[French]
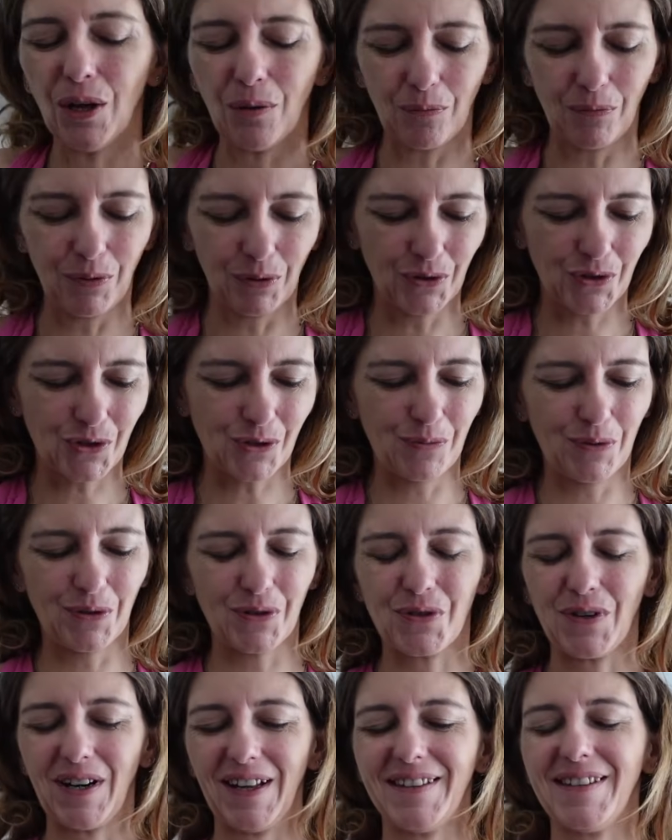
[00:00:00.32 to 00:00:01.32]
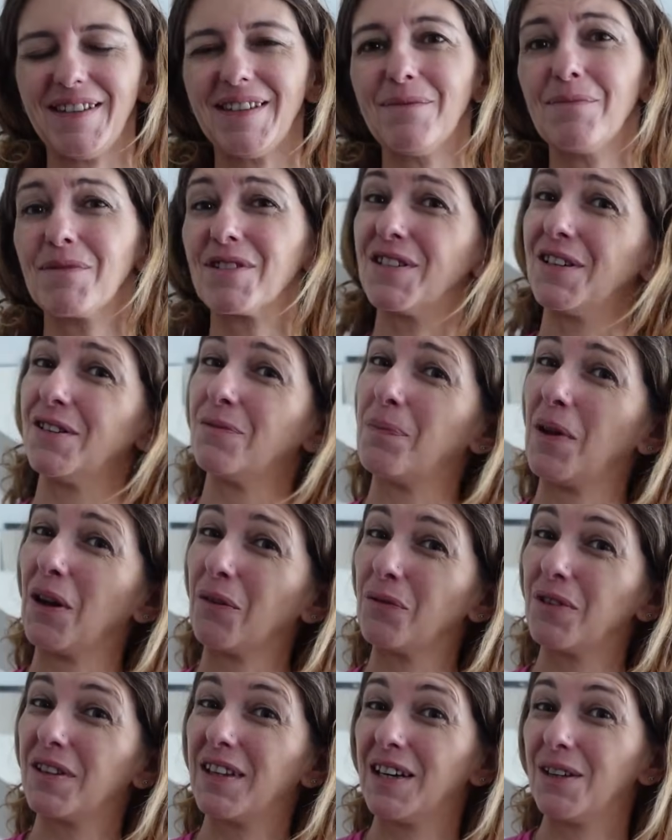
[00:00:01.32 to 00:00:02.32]
Bonjour, bonjour la team,
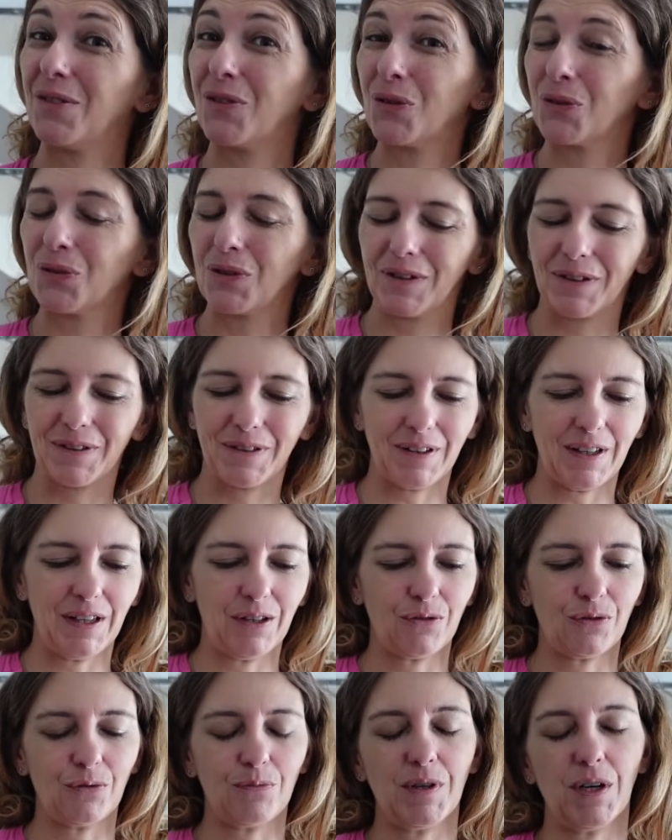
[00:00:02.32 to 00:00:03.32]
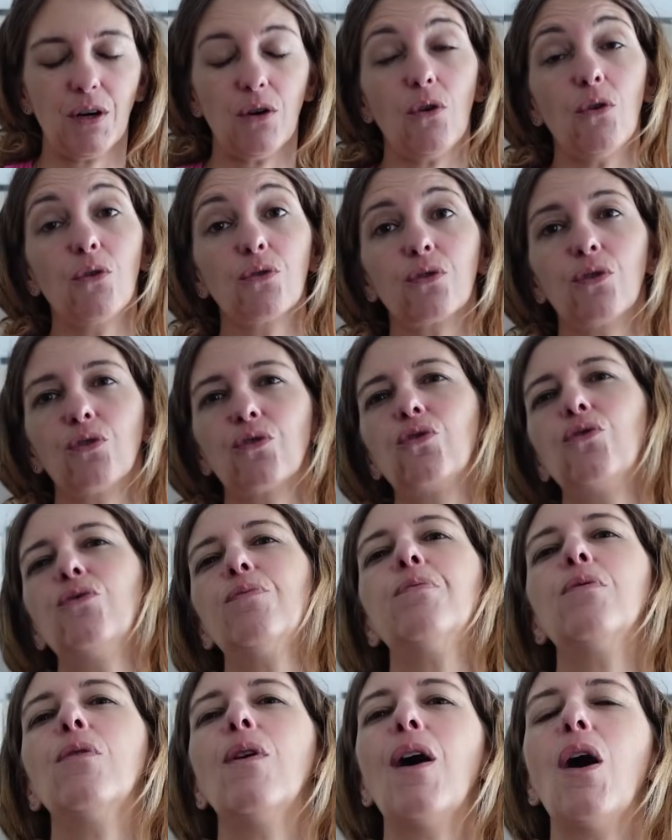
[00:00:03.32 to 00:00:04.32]
j'espère que vous allez tous et tout bien. On se retrouve
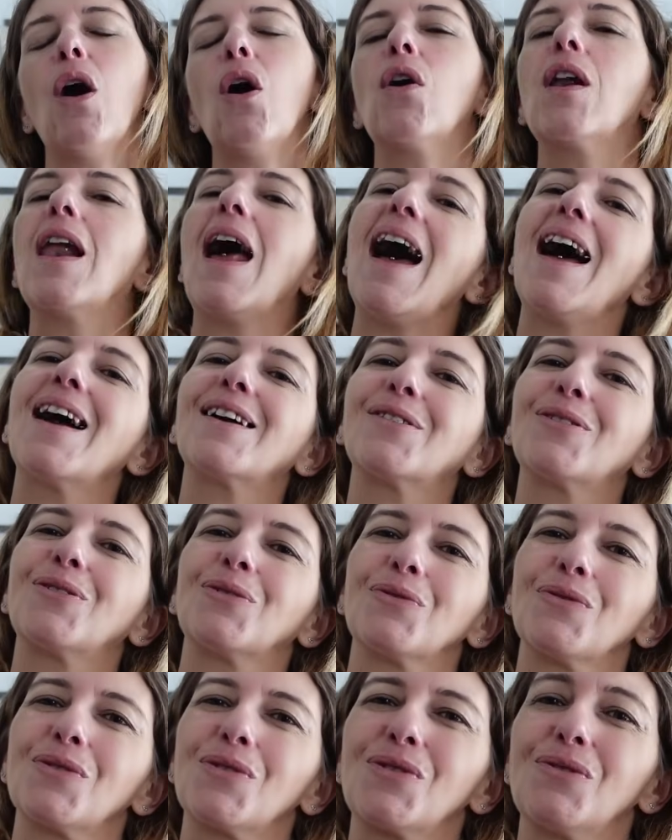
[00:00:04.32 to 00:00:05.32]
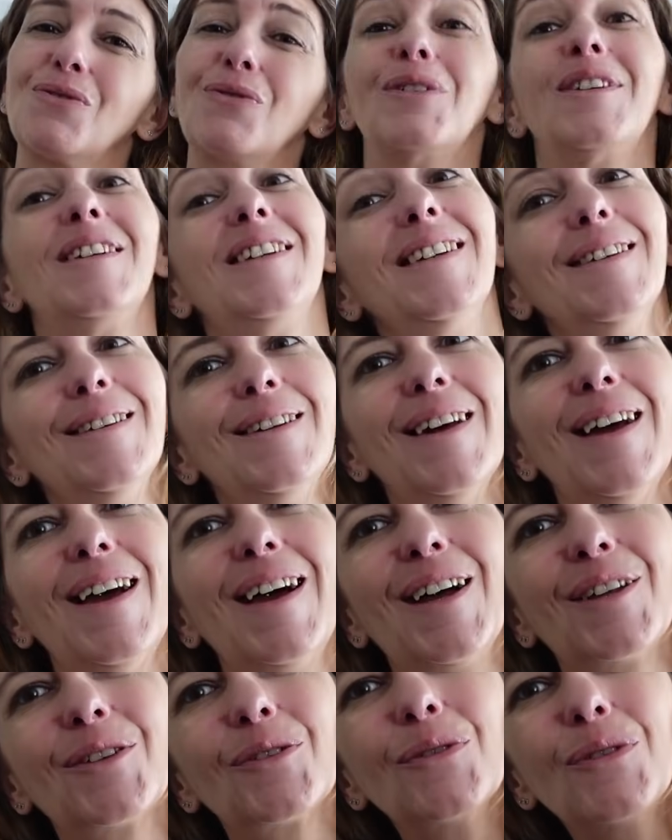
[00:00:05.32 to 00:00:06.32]
pour un haul action, je vous dis
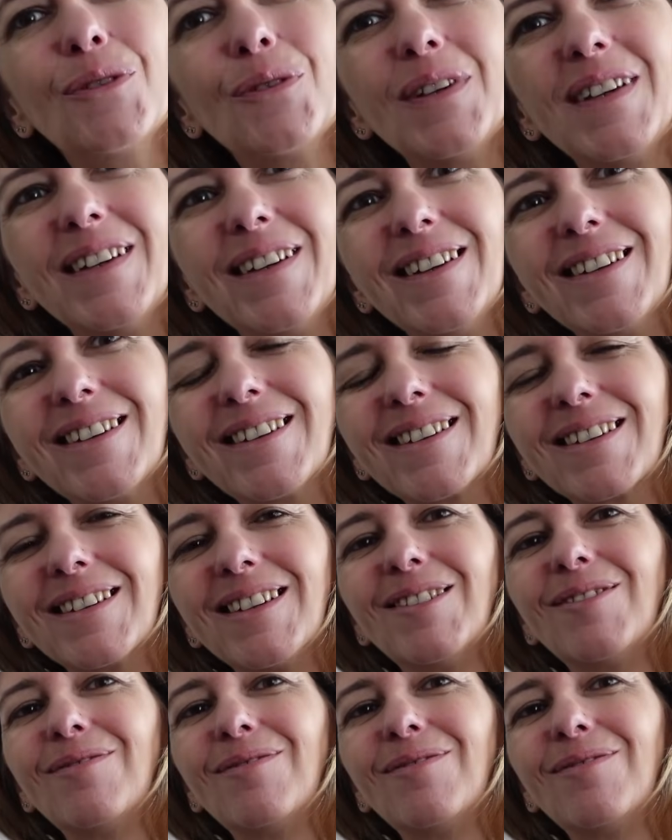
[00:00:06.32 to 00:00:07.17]
à tout de suite.